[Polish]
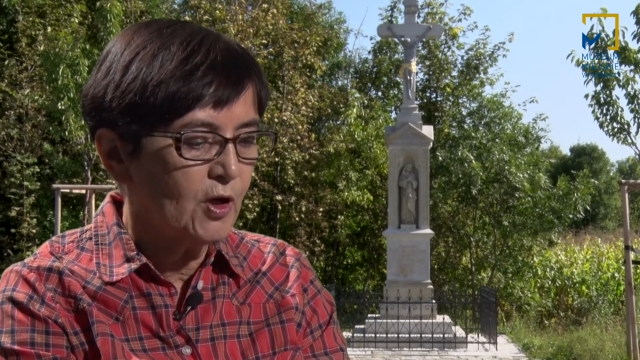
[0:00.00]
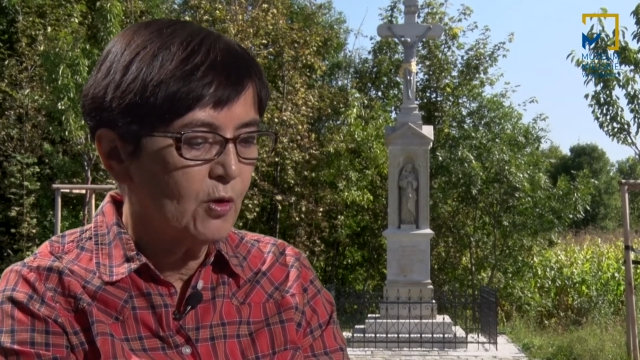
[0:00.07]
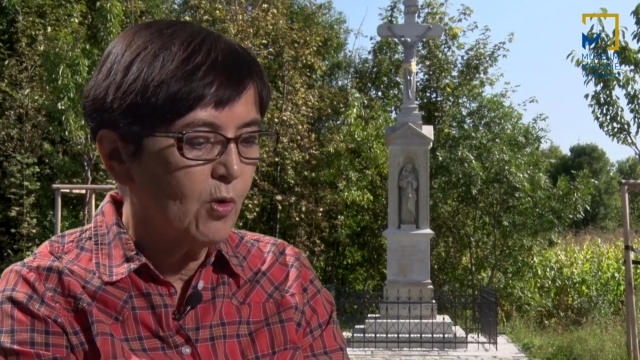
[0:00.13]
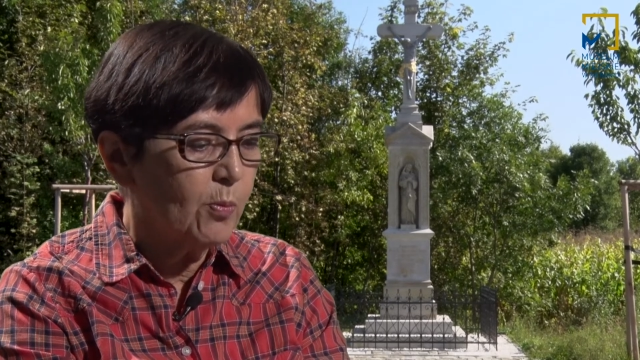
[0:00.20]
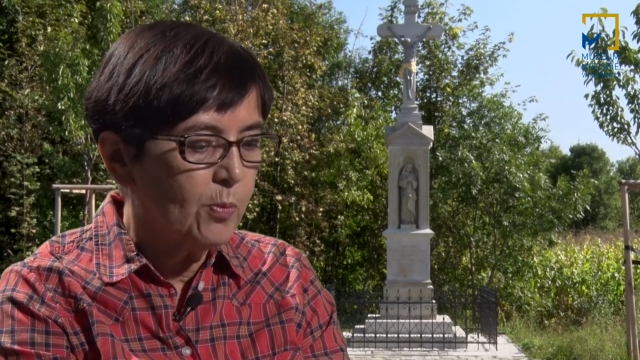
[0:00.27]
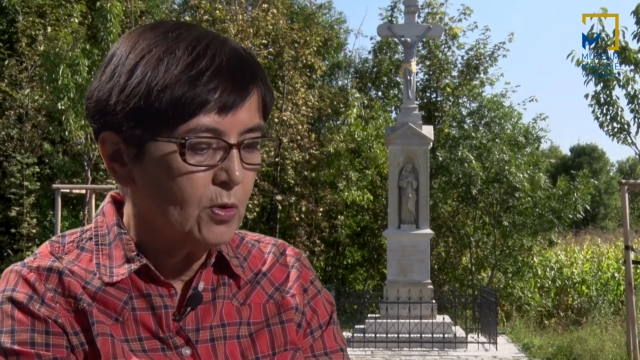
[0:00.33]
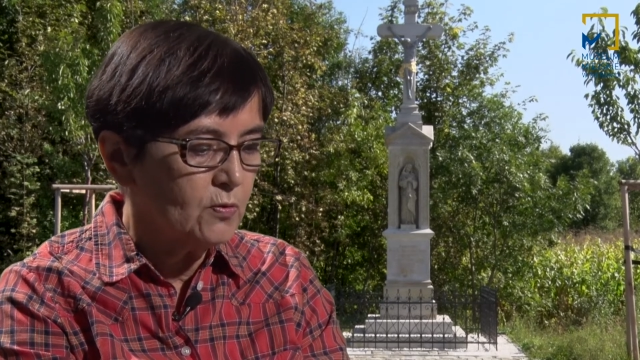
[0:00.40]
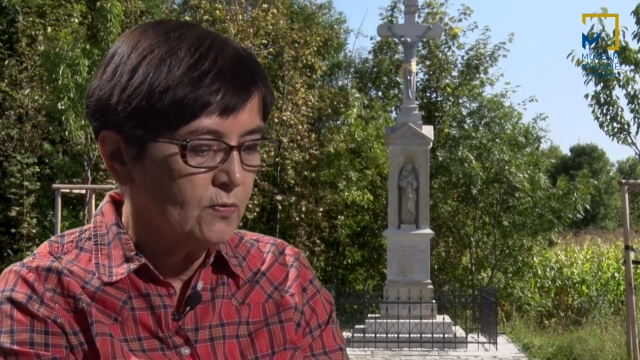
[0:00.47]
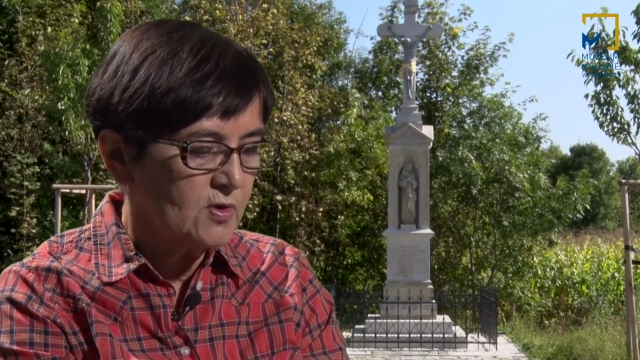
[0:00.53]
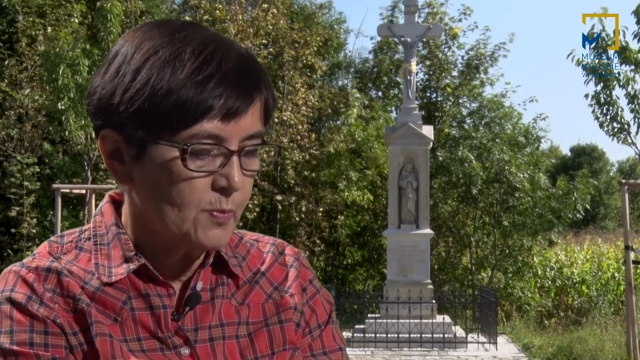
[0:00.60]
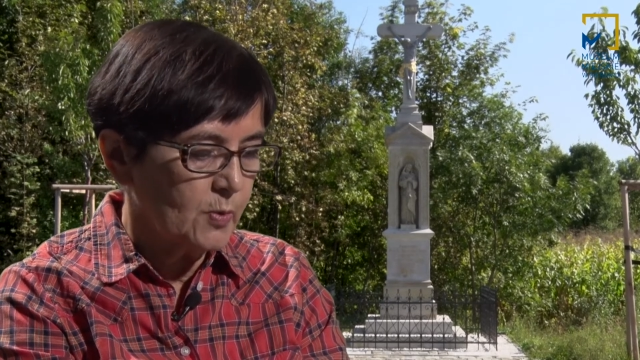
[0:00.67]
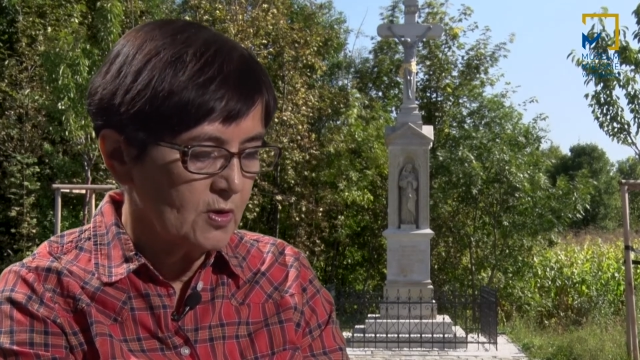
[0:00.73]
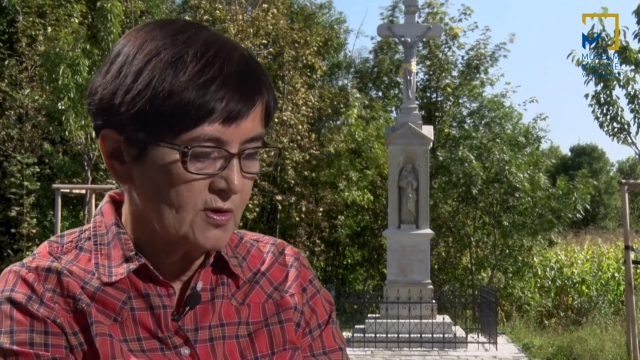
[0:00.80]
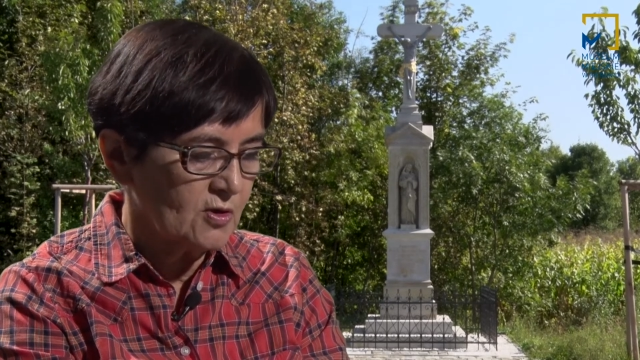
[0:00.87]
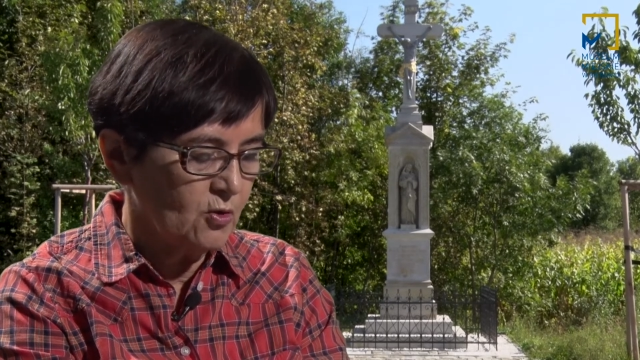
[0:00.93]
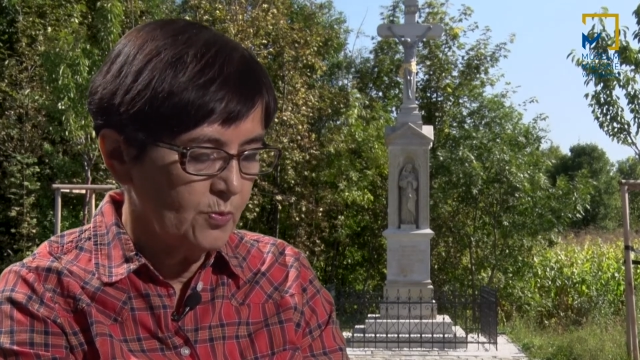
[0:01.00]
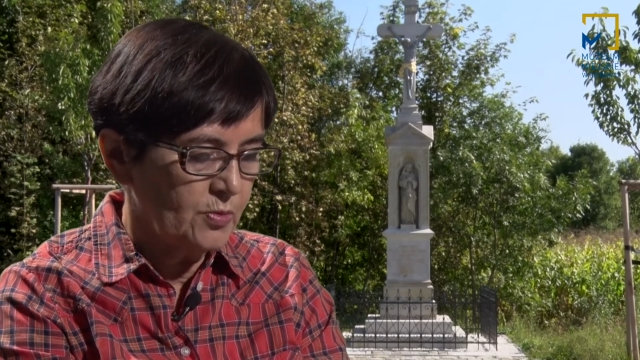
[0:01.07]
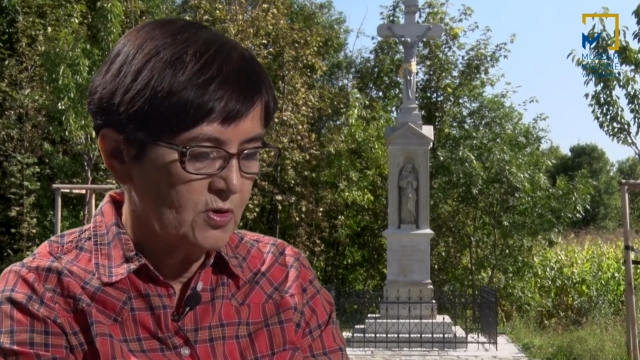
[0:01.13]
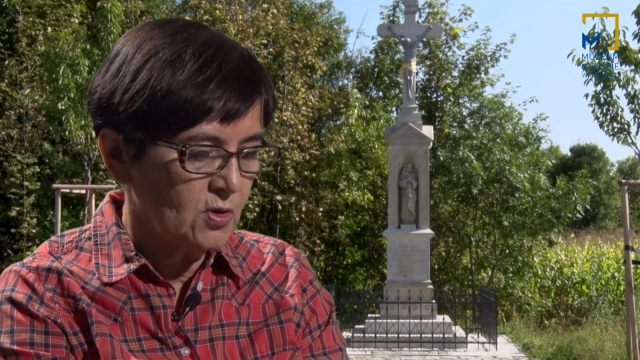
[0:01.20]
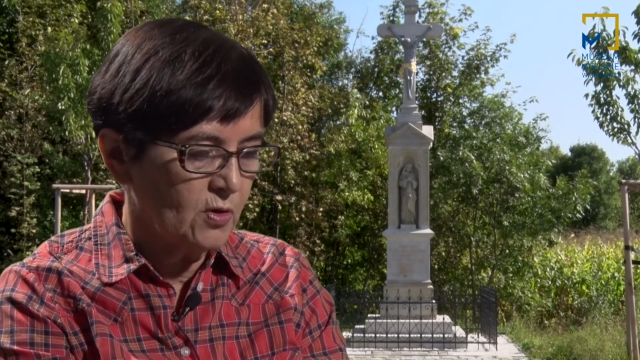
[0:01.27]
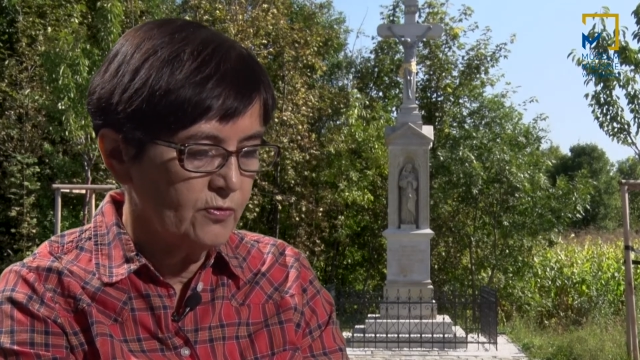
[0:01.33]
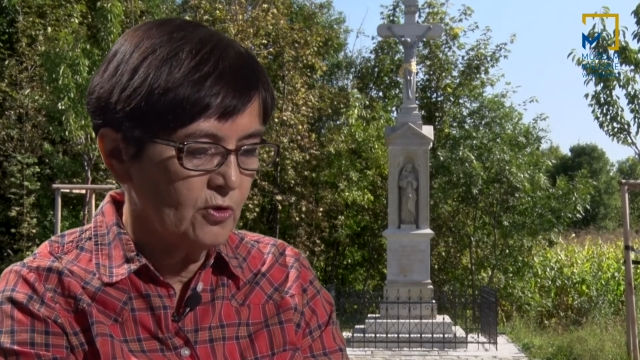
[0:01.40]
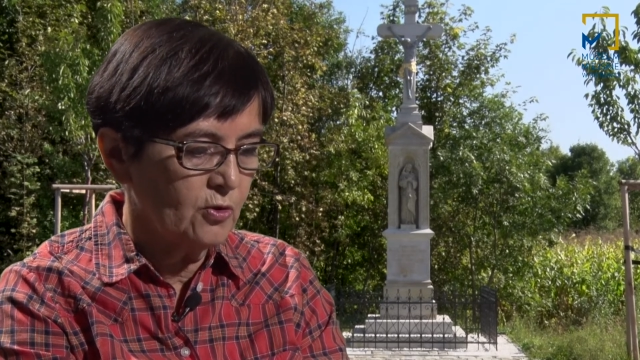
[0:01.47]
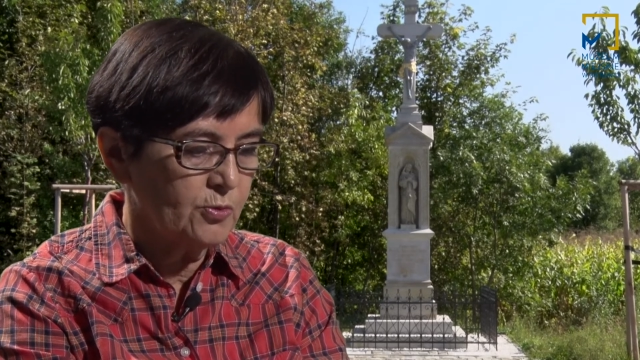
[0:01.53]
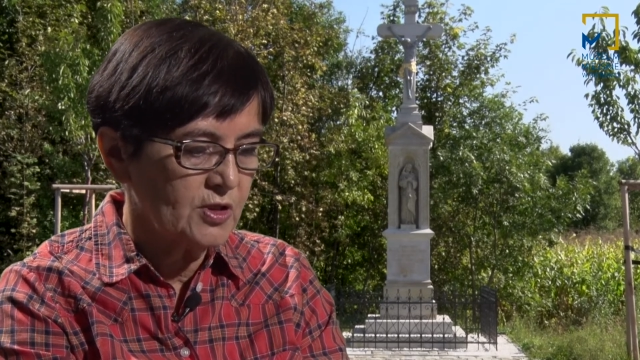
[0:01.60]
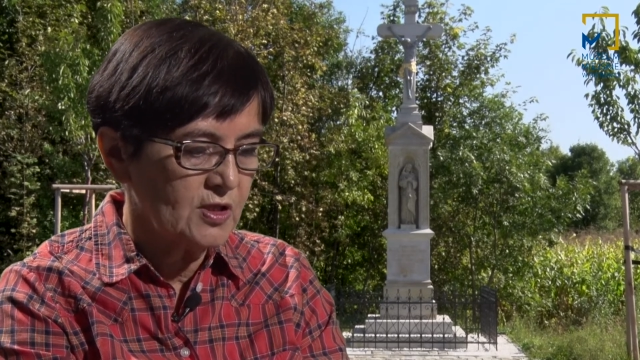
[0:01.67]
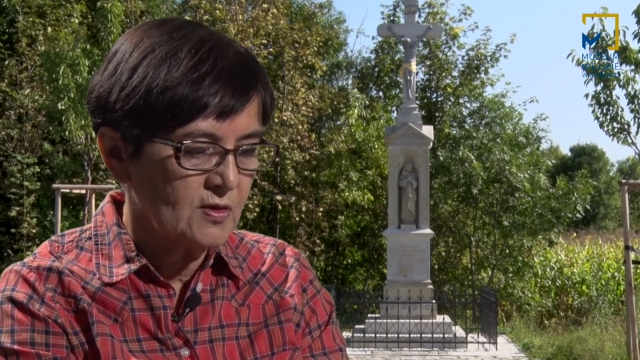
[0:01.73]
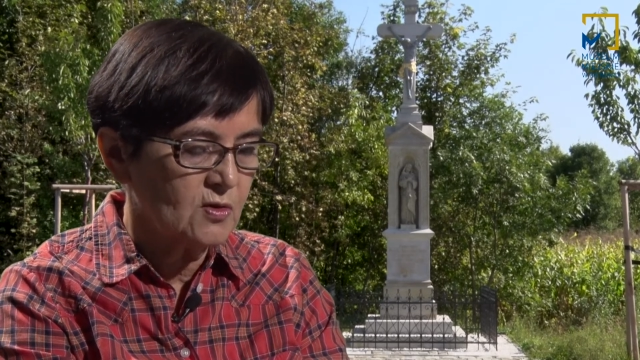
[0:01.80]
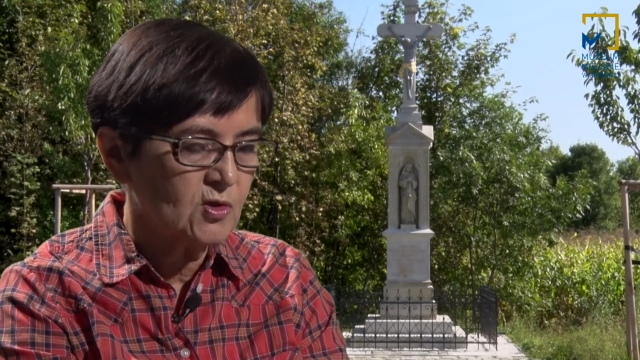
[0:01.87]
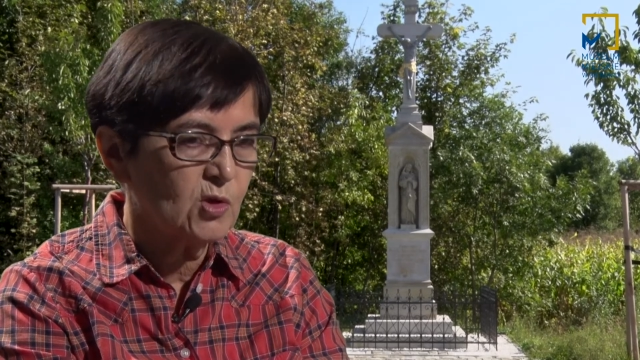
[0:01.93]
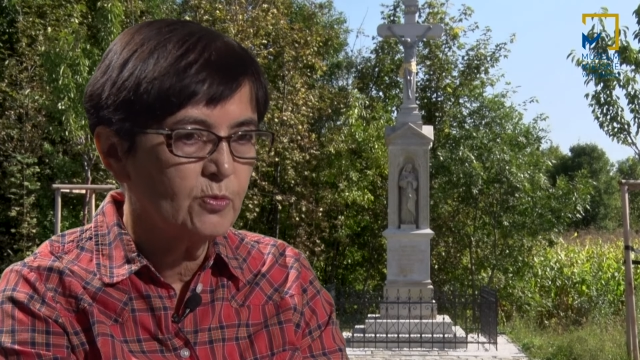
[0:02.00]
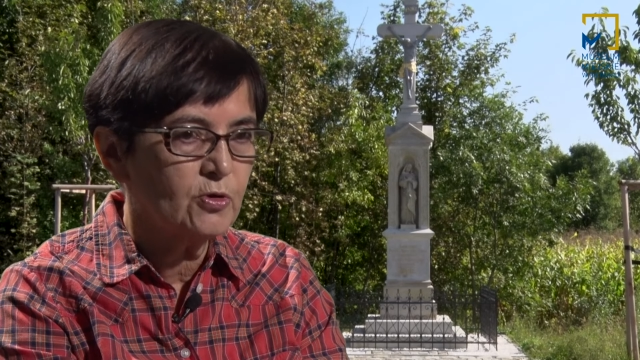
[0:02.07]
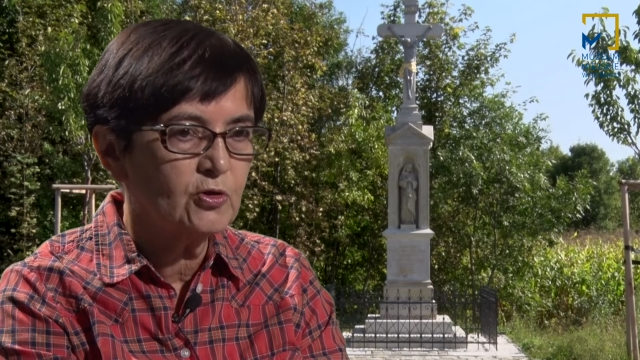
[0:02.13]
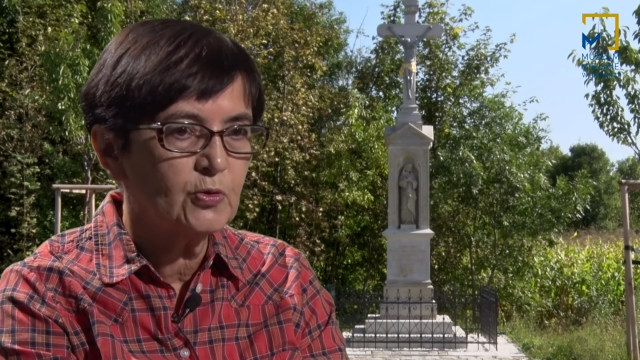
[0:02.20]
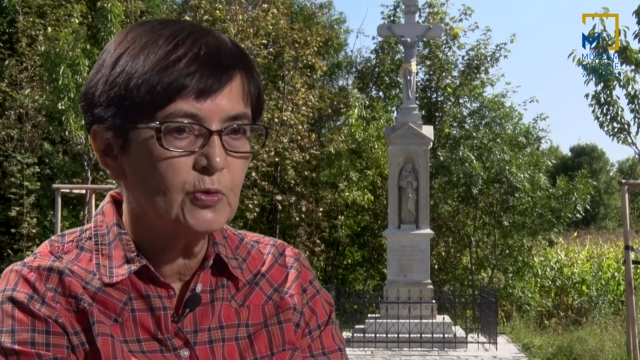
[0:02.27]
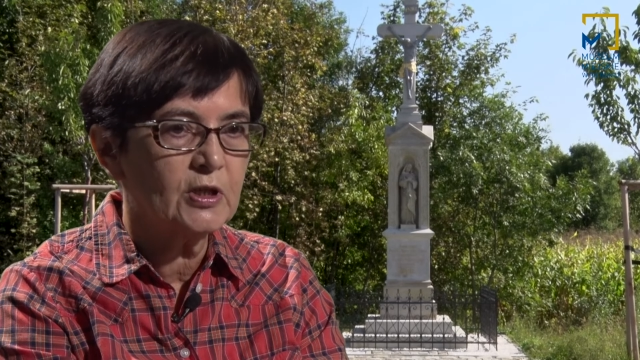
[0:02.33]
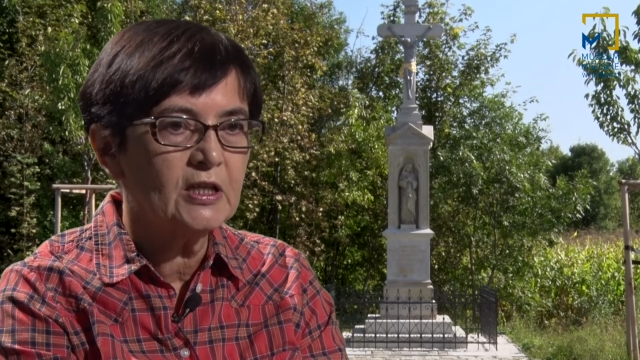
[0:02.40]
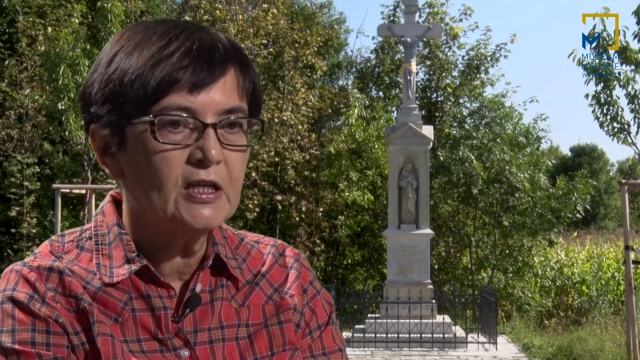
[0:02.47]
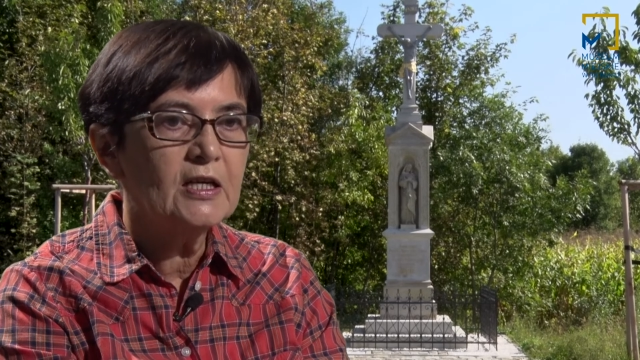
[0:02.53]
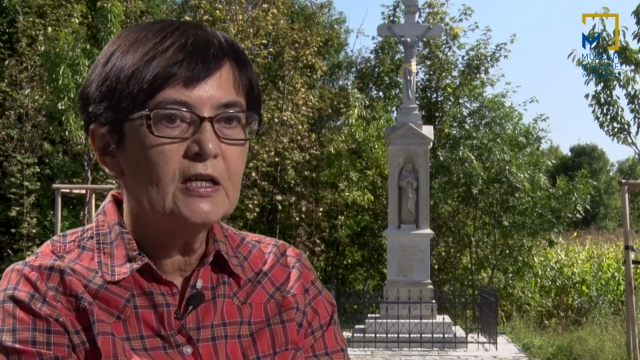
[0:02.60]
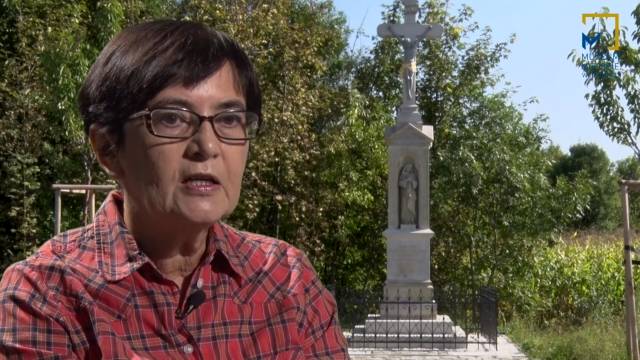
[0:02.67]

kłopotów z polską pisownią przez osoby, które